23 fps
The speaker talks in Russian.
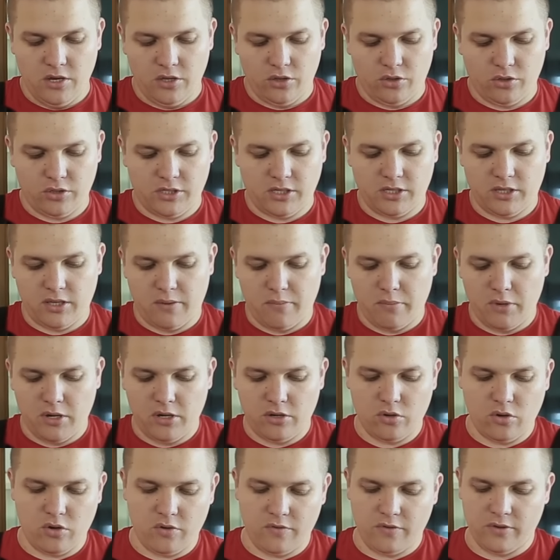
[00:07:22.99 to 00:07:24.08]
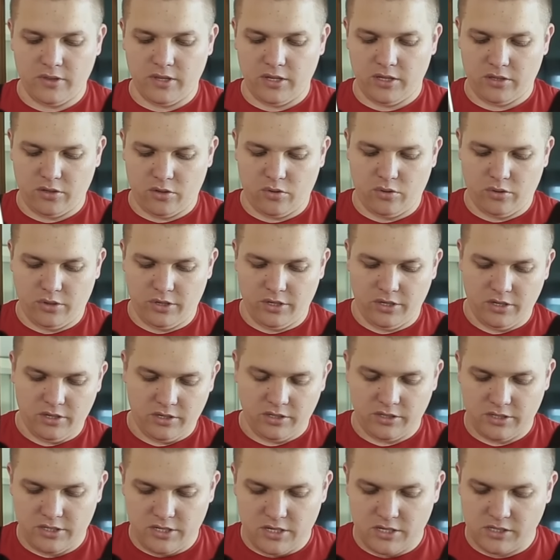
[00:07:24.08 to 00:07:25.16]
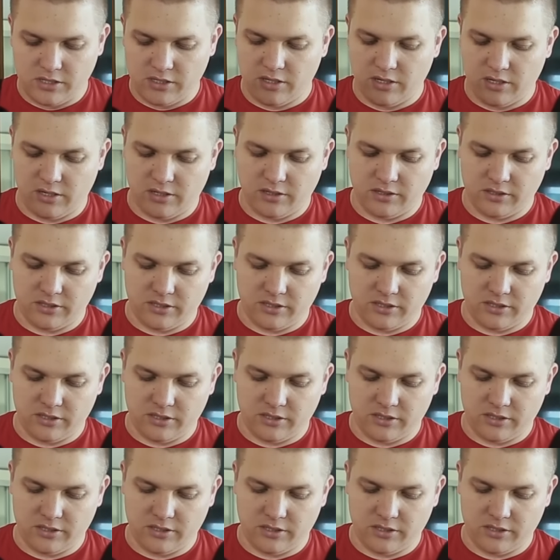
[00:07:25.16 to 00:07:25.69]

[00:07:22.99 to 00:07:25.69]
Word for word: То есть это малированный такой диск, да,